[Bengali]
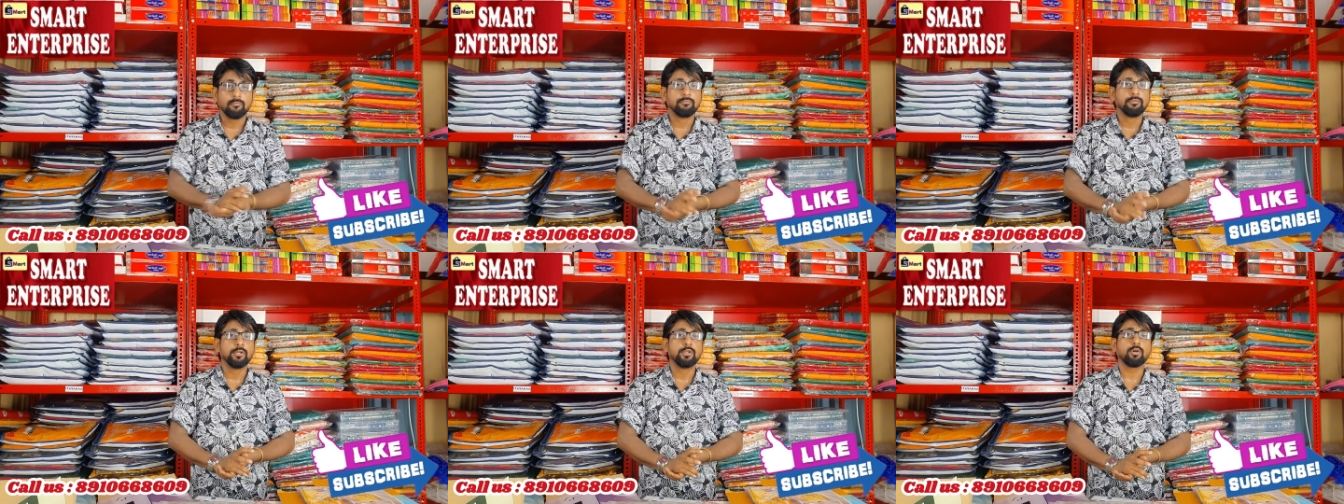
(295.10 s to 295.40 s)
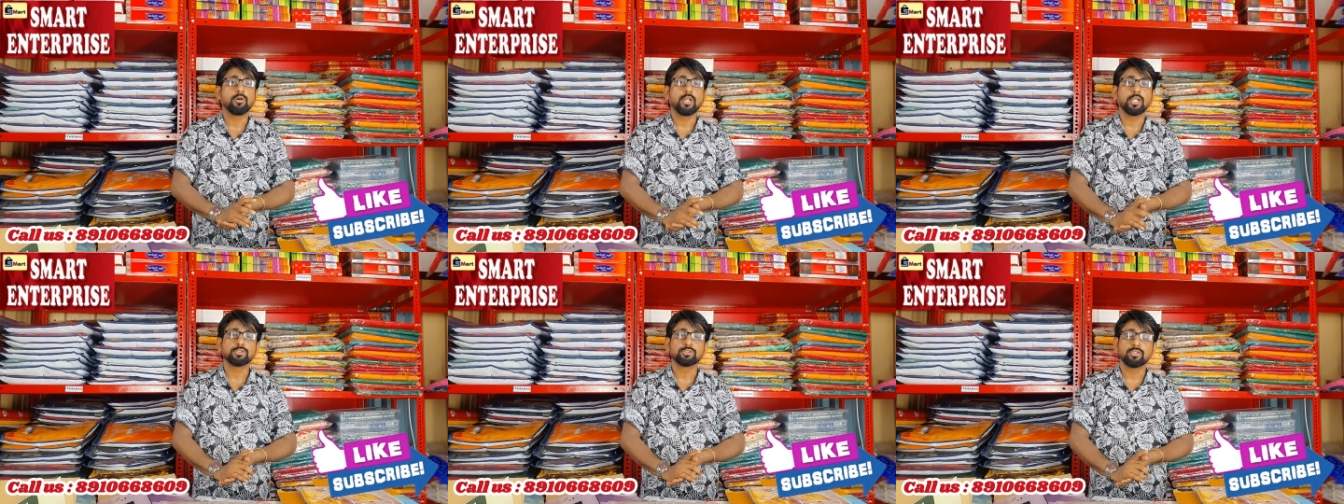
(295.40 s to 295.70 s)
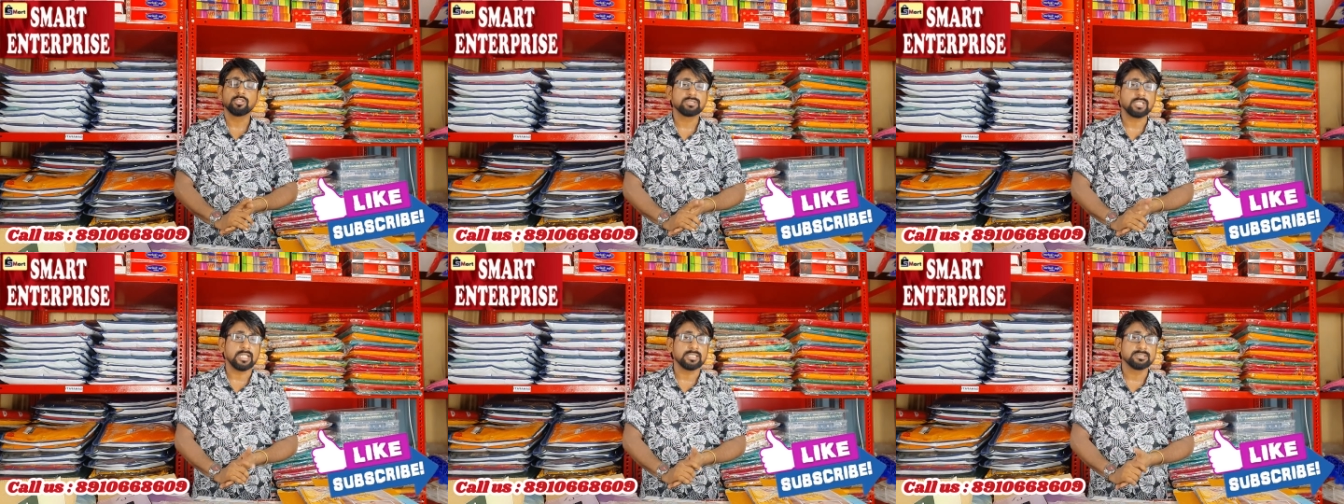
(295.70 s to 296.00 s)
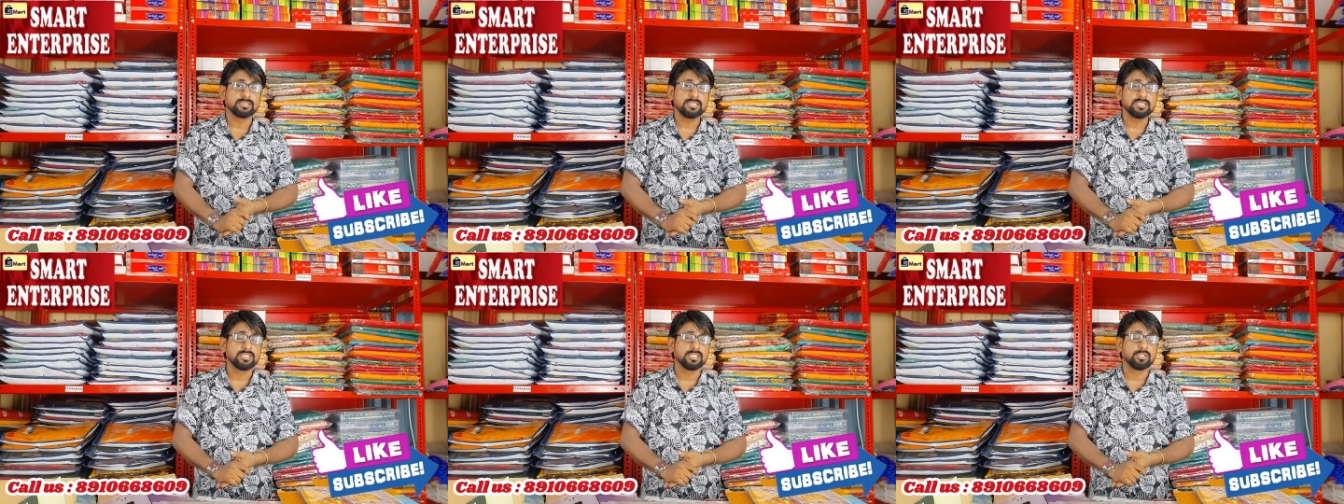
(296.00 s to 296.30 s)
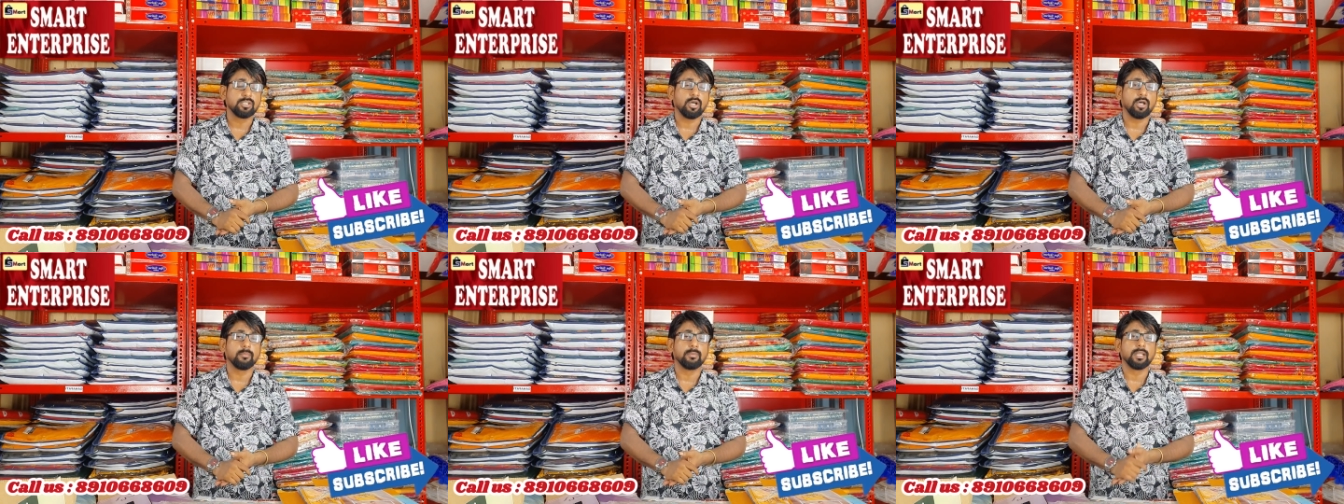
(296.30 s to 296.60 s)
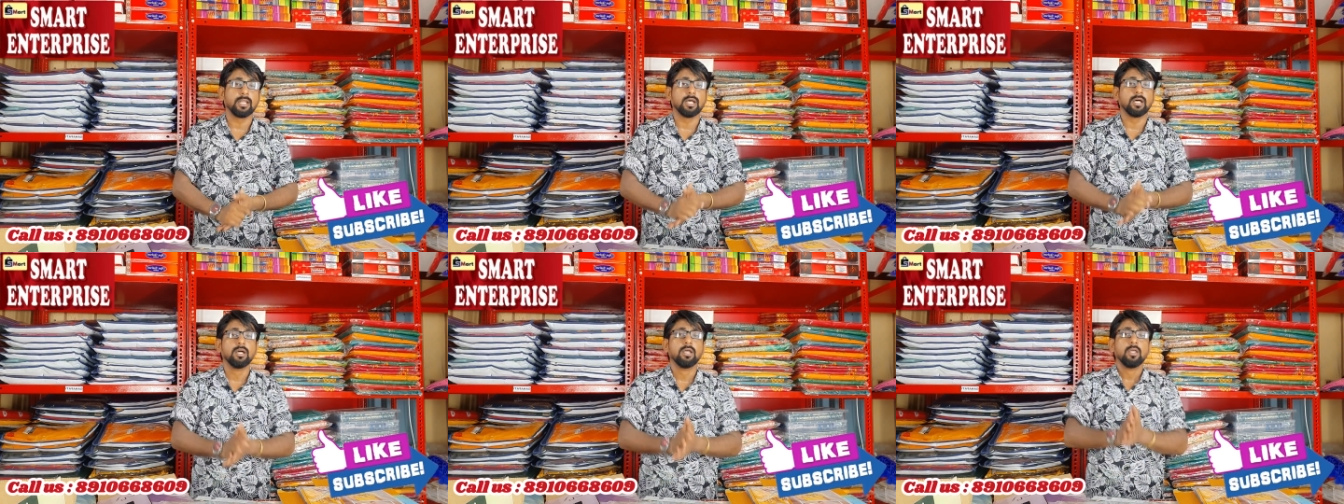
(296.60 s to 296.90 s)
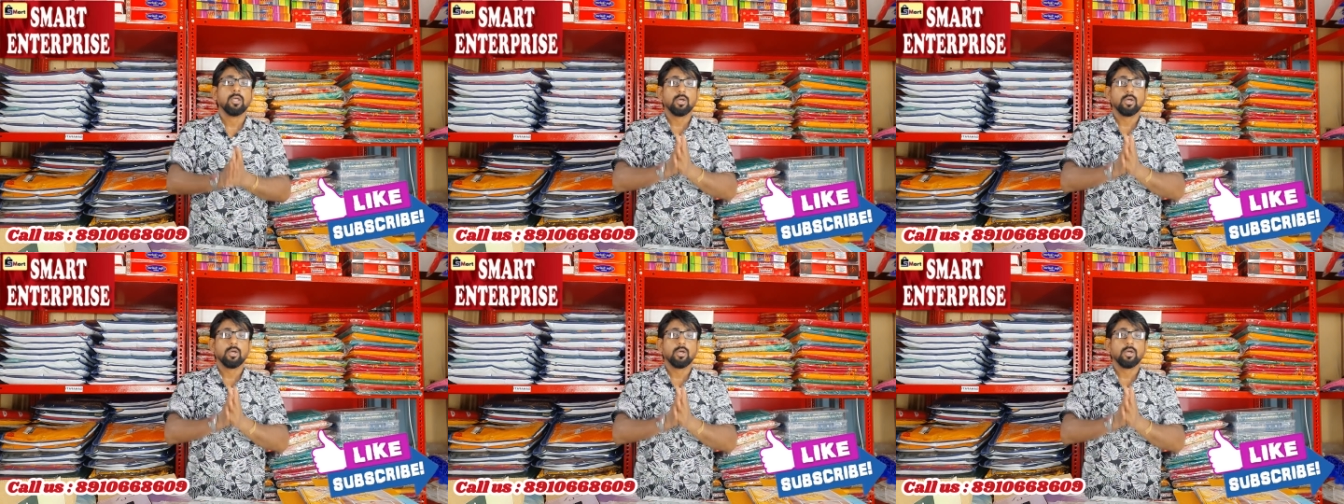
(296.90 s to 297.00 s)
ভিডিও করার জন্য চার্জেস দিতে হবে না